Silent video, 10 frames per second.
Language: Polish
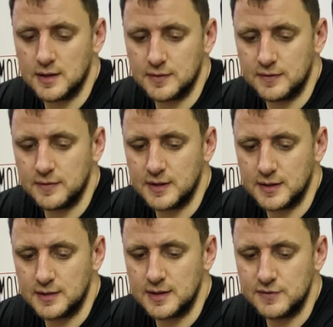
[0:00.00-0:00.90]

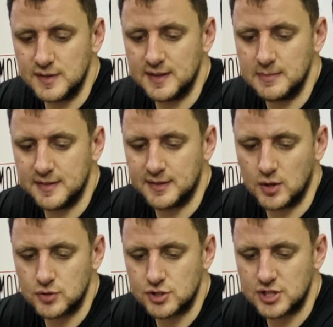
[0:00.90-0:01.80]
w, tym wszystkim jest
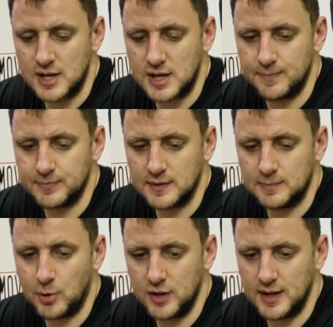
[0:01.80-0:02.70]
to, że
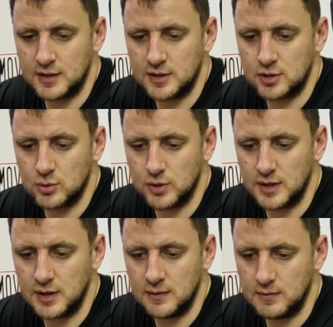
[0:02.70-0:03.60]
projekt,
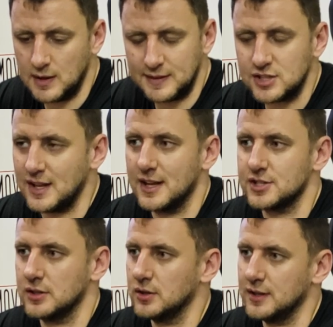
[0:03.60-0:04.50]
który ja też
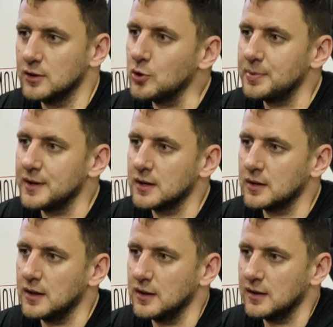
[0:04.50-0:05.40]
należę do tej grupy
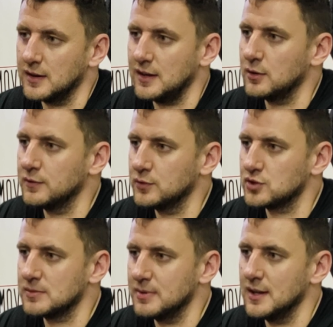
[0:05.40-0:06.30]
e, krytyków,
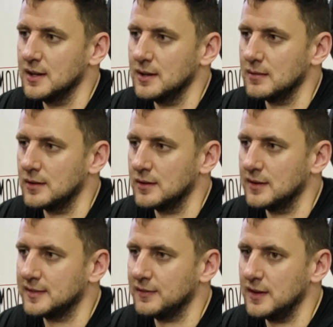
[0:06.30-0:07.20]
którzy byli e,
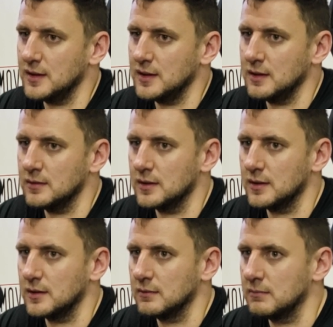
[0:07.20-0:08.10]
nastawieni
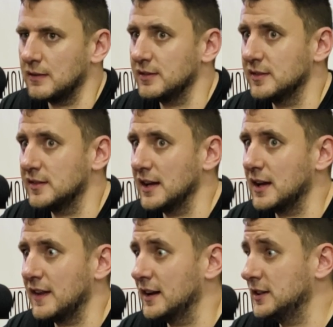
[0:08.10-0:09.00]
nawet z
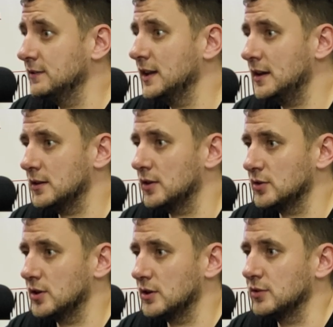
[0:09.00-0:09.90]
deka negatywnie do,
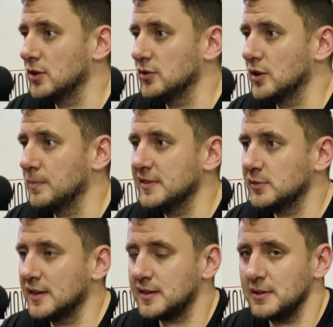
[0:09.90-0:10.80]
do, do, do
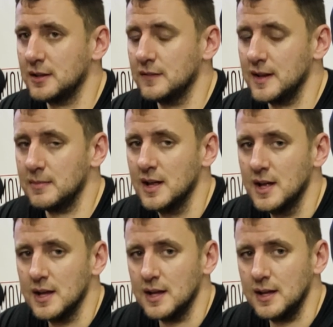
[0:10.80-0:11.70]
pomysłu na zrobienie ten film.
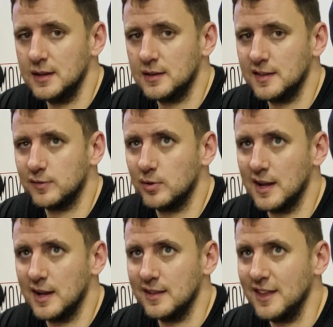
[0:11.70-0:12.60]
I to jest w
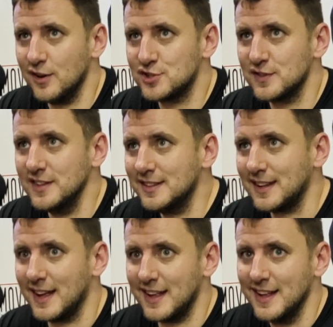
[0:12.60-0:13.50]
ogóle
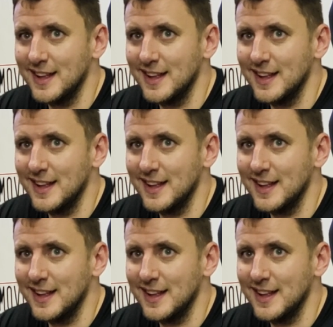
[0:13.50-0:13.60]
nieoczywiste